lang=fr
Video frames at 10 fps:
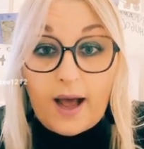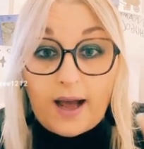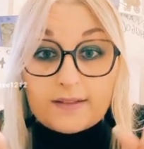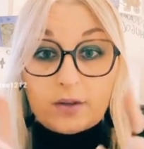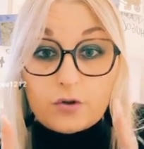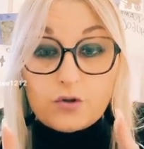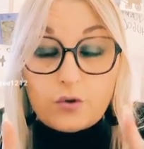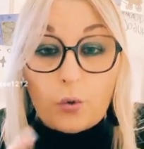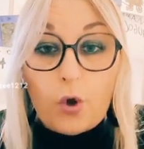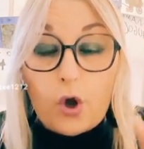
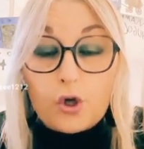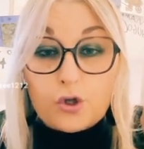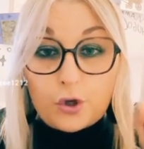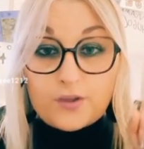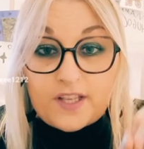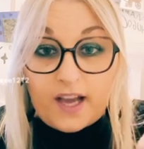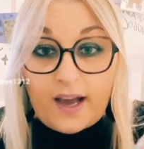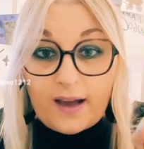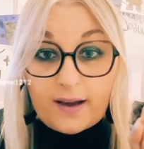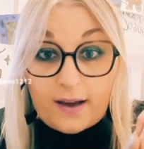Attention, je
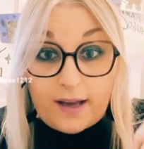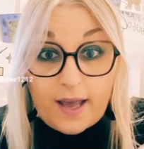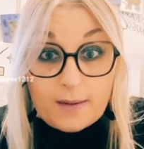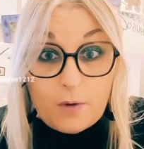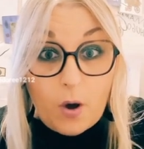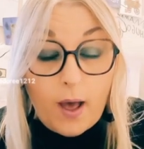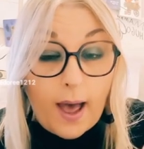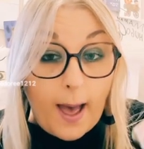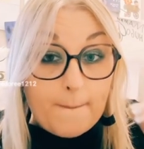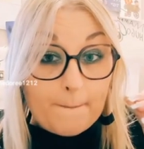tiens réellement
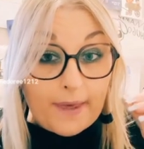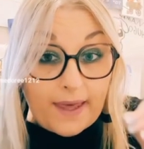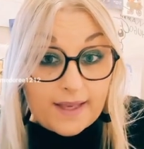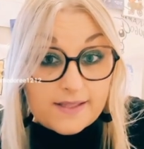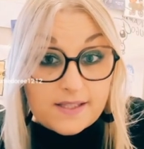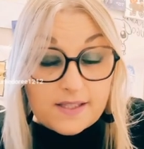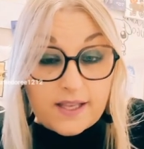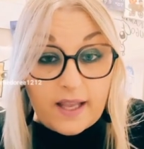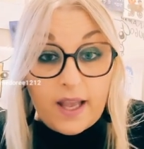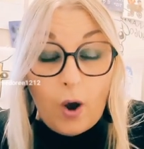à
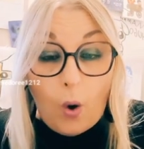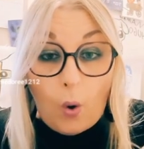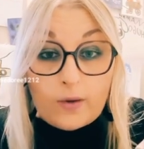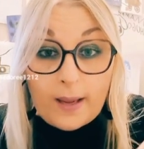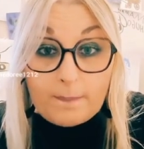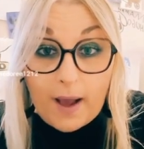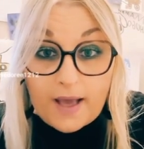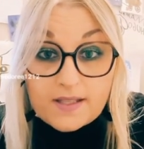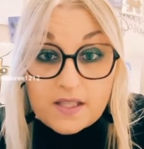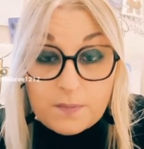préciser, on n'est pas
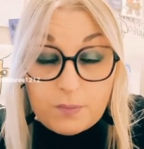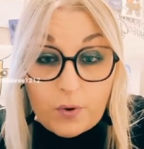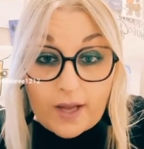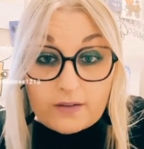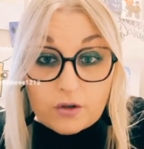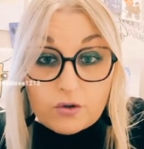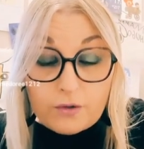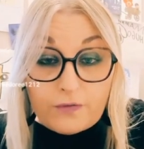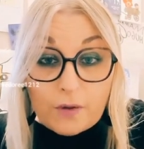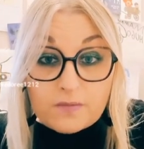ici pour être dans
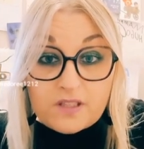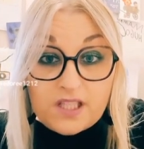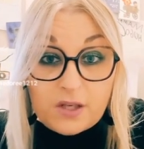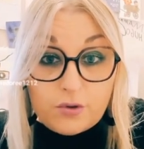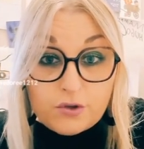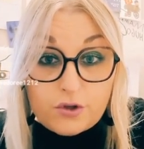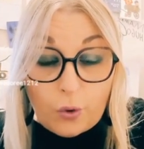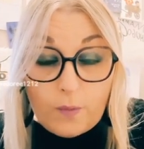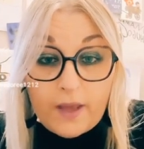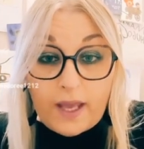une forme
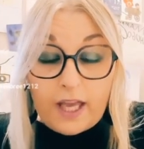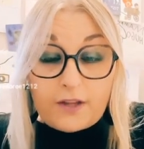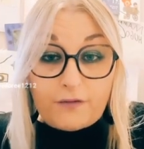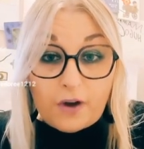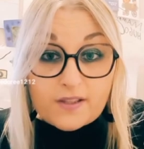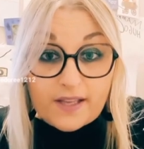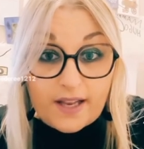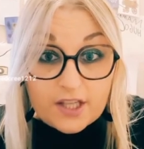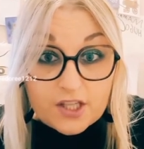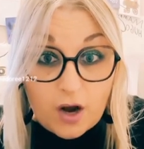d'illusion et de forcer
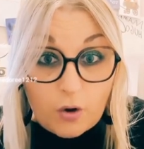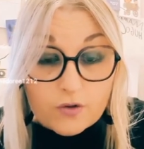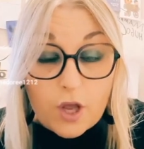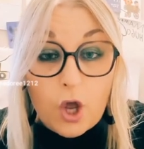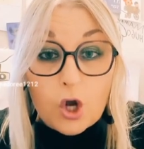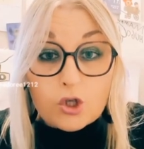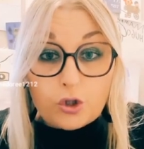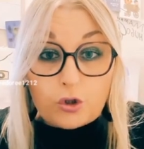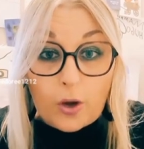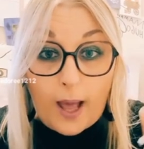les choses. Je
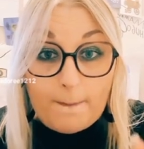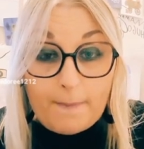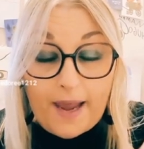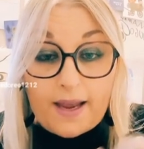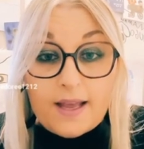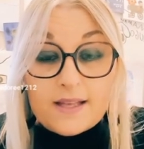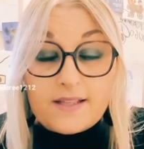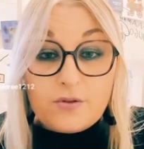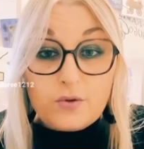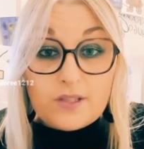te rappelle,
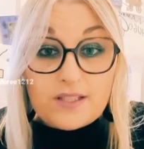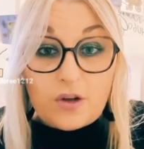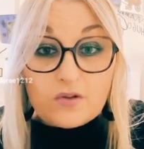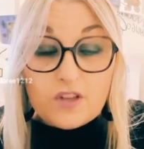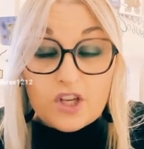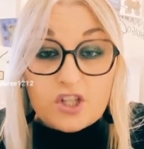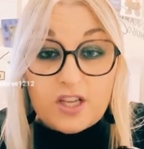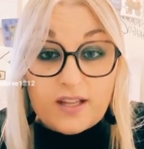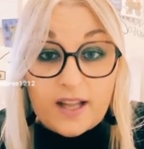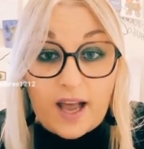c'est une guidance
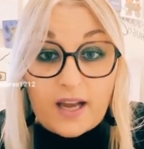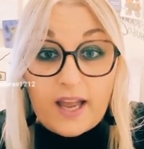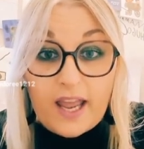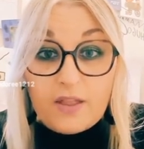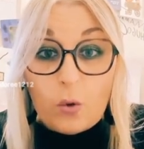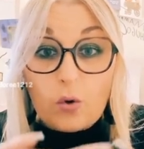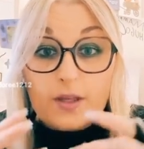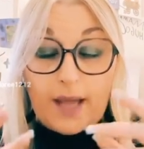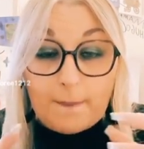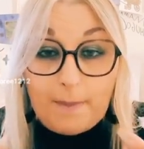générale et non
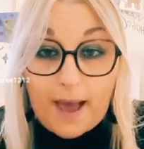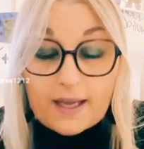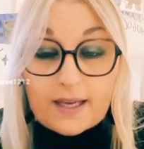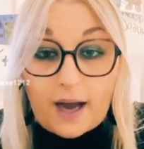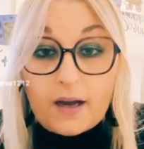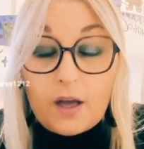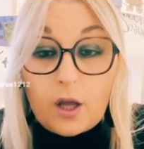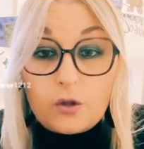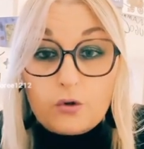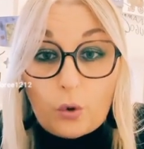cas par cas.
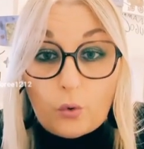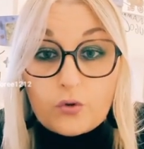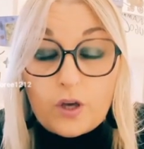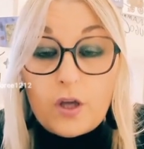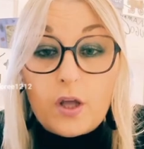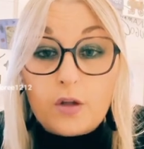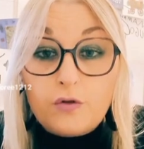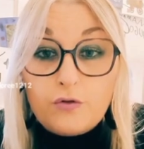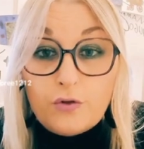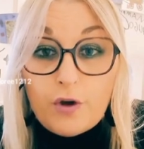Donc,
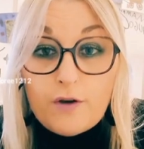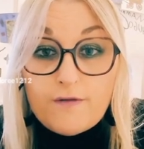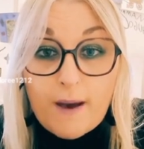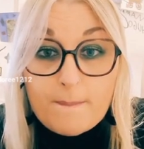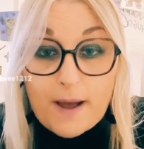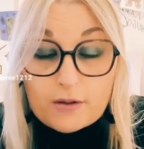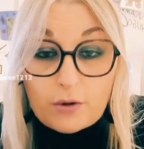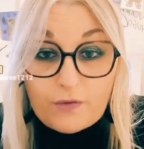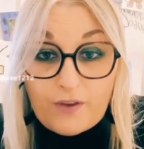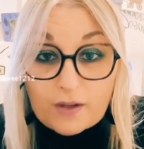ne va pas
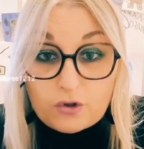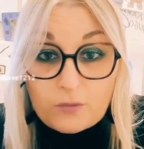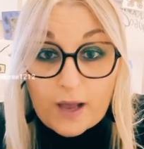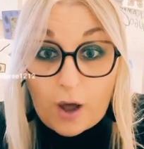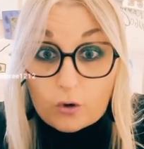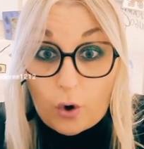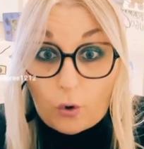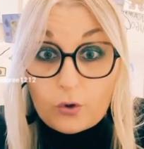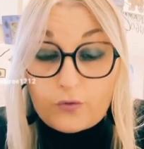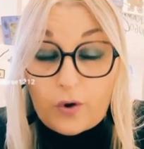te faire du mal
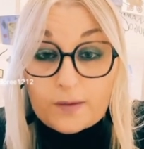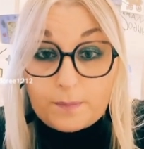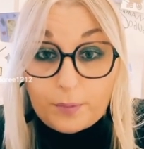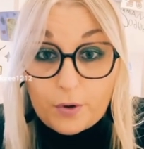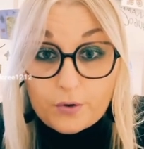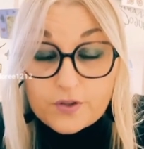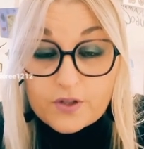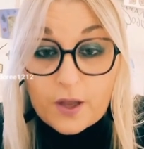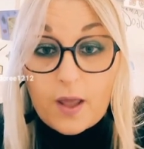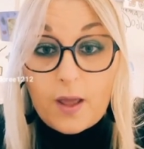encore une fois de plus.